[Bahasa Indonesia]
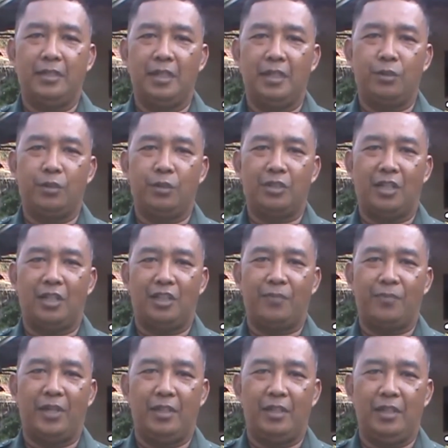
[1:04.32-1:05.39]
makanya untuk serah
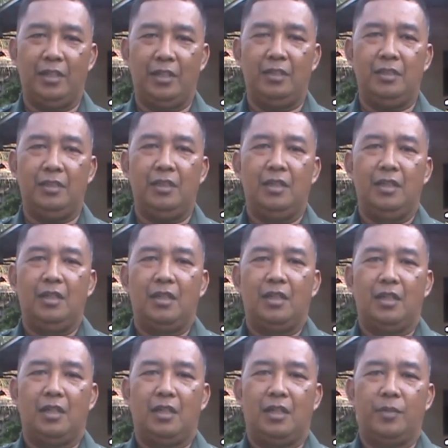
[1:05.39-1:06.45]
terima ini
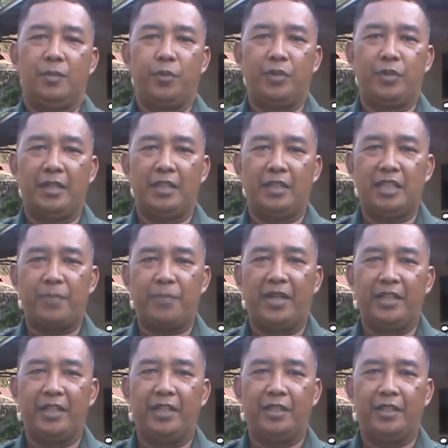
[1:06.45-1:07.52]
uh, bukan kita
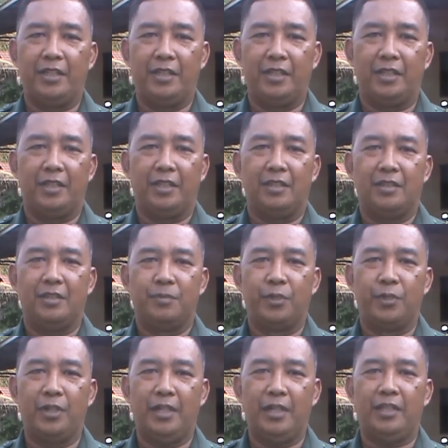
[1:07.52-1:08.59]
berhenti di sini
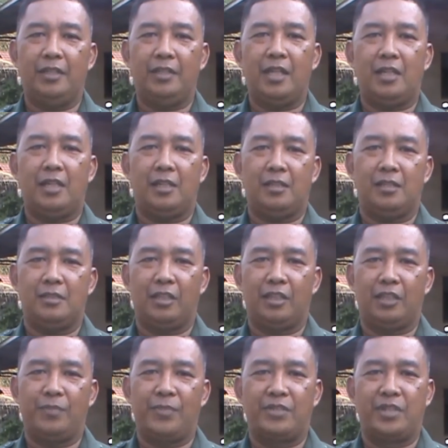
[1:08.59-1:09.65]
boleh kita
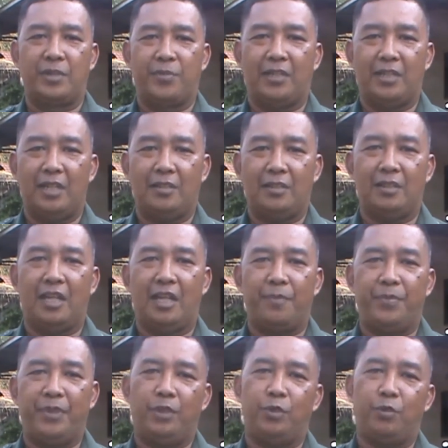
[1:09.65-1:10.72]
serah terima jabatan
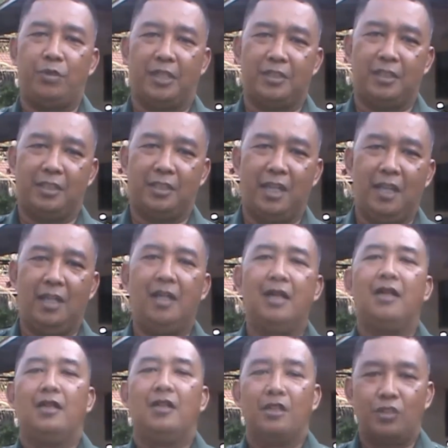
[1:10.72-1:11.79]
tetapi tugas kita
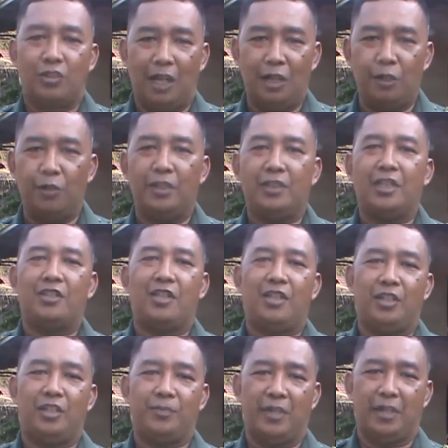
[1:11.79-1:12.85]
selalu kita
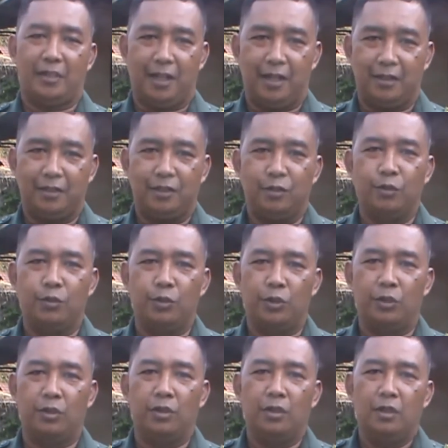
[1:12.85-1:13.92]
serah terimakan
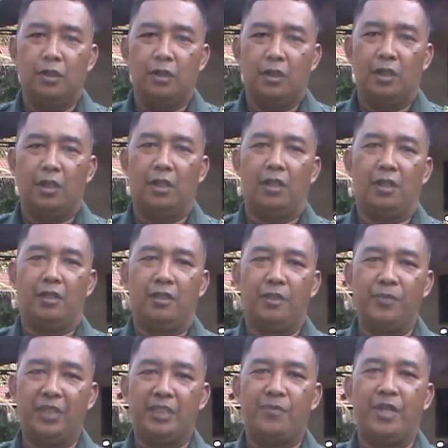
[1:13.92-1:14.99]
untuk uh,
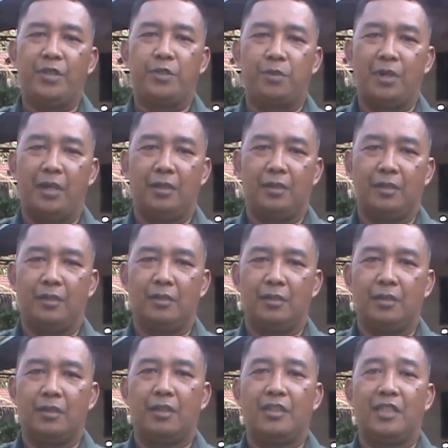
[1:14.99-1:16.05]
demi kemajuan
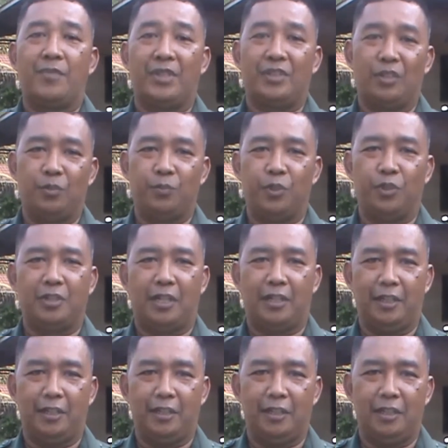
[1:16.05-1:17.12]
Kecamatan
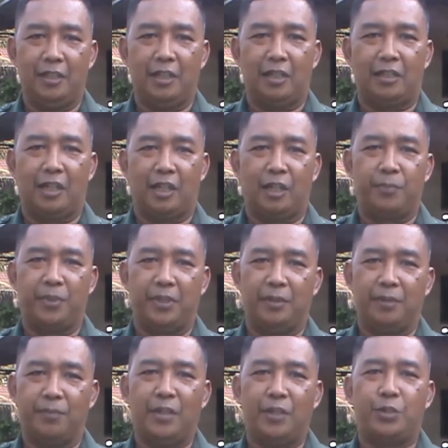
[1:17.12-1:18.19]
Sari ini agar lebih
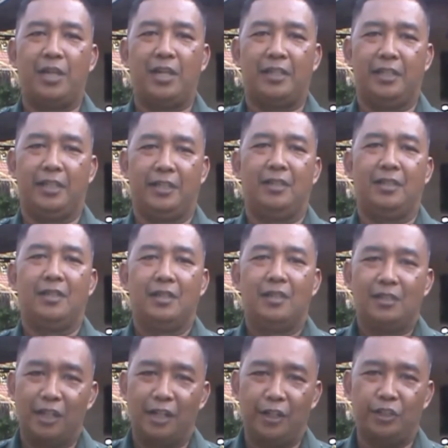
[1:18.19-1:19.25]
maju lagi
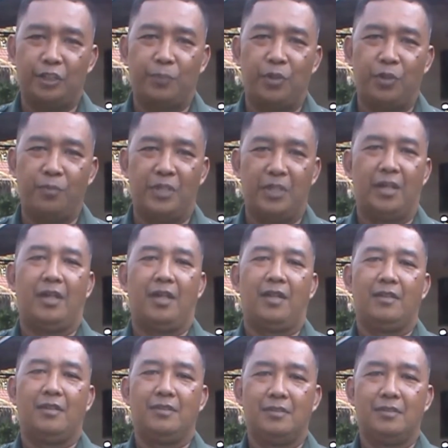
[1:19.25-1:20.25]
dari sebelumnya.